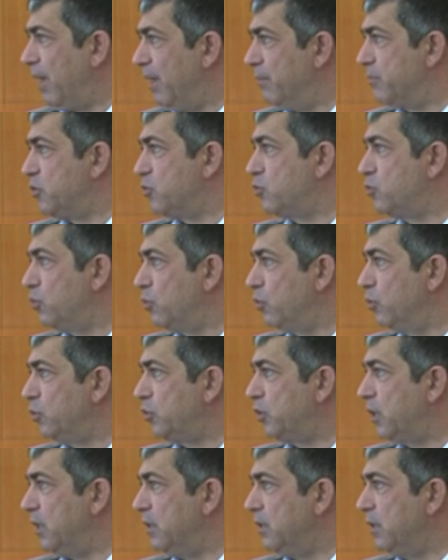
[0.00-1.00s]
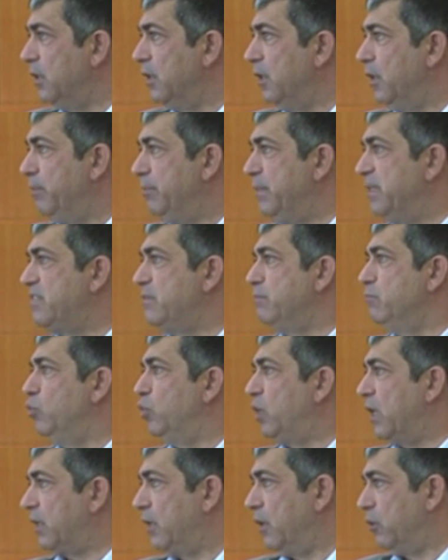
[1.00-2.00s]
bağımsız kuruluşlar. Biz
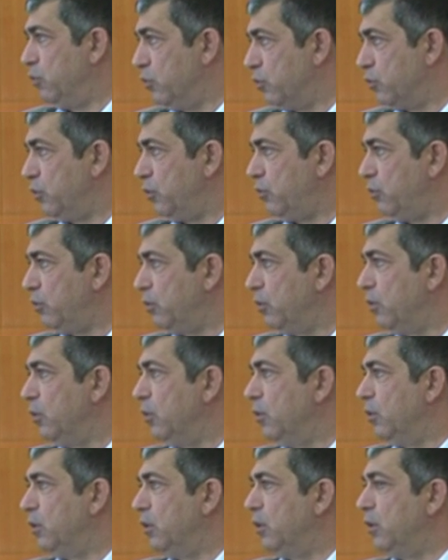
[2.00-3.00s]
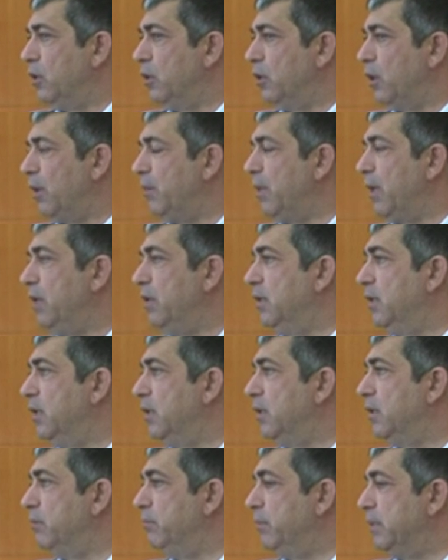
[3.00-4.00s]
MÜDEK'le yürüdük. E, ama
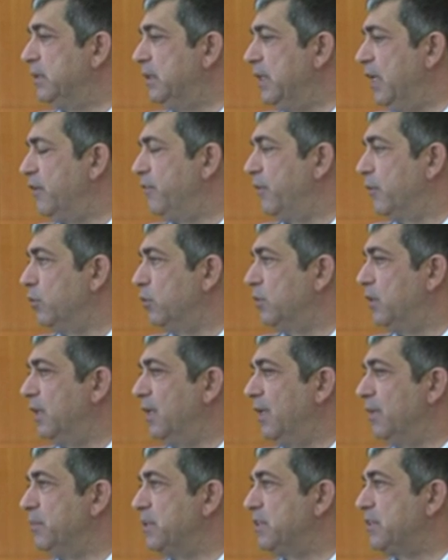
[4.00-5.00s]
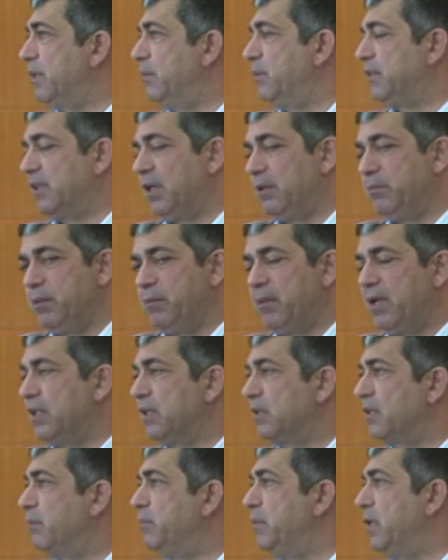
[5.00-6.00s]
e, diğer fakültelerimizde mesela
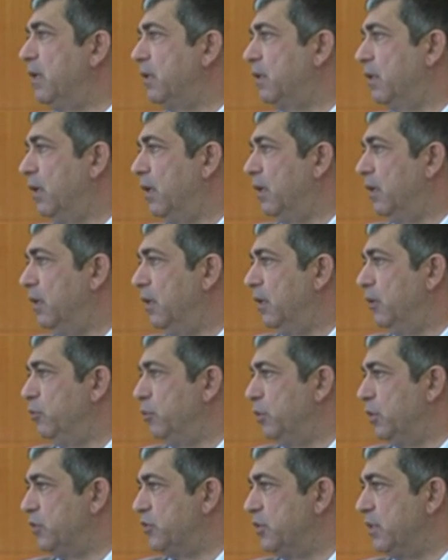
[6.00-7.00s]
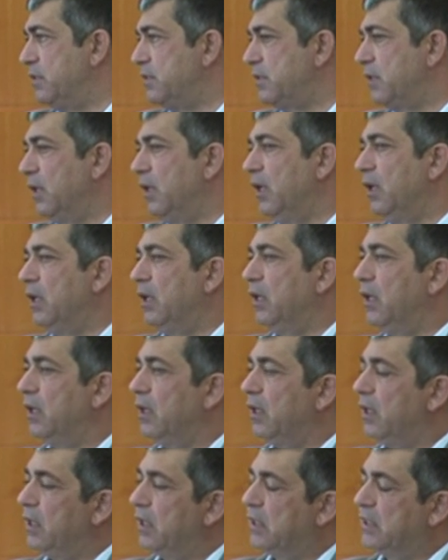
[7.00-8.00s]
mimarlıkta MİAK'la e, yürüyeceğiz.
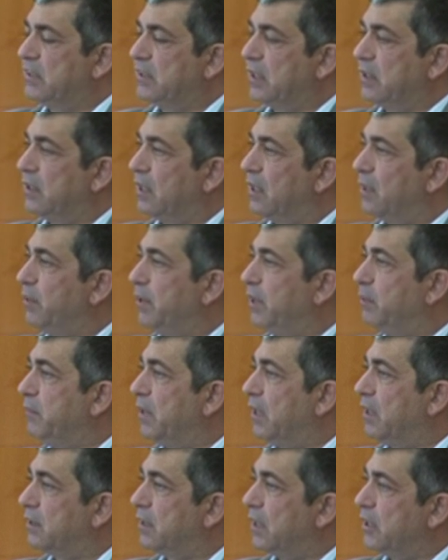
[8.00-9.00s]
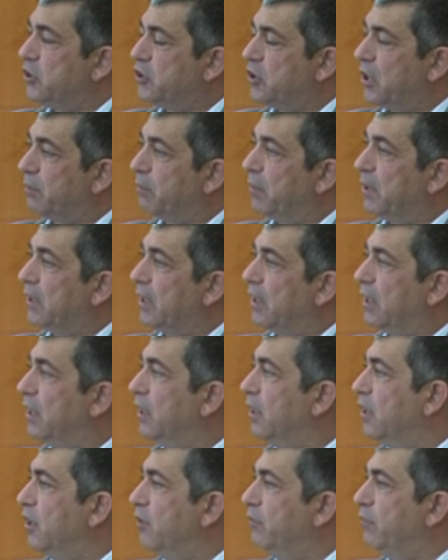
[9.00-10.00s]
E, iktisadi bilimlerde, işletmede
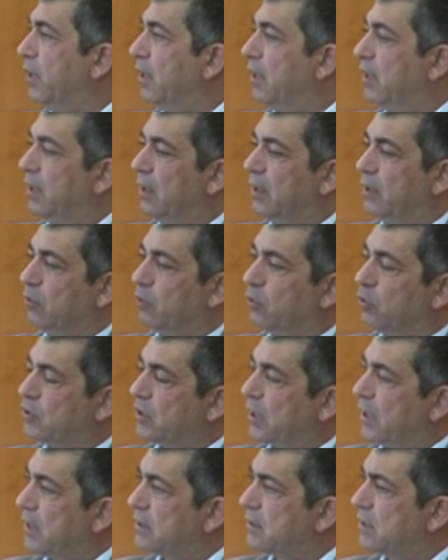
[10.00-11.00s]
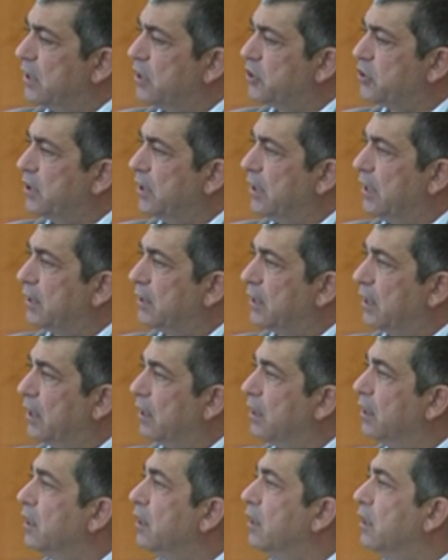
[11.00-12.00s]
ve uluslararası
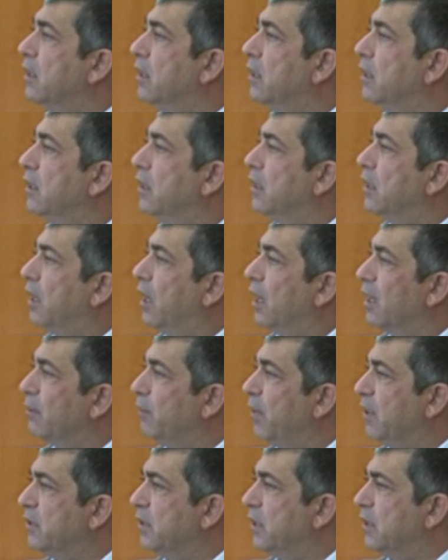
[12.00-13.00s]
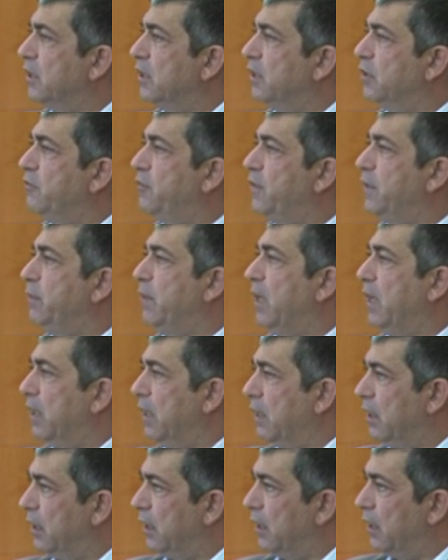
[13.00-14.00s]
ilişkilerde e, Almanya'nın FIBA
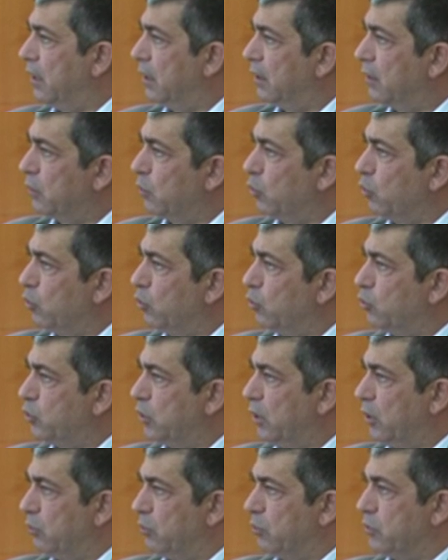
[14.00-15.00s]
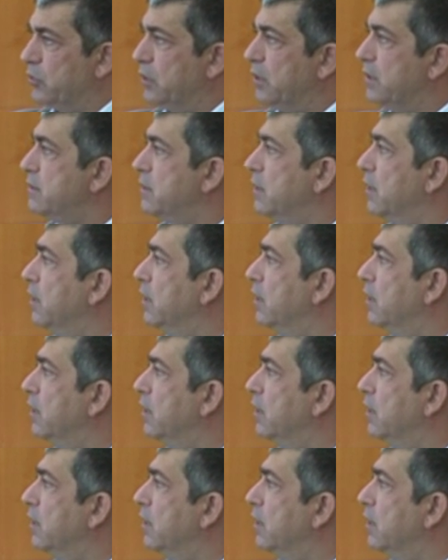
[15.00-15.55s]
e, kuruluşuyla yürüyeceğiz.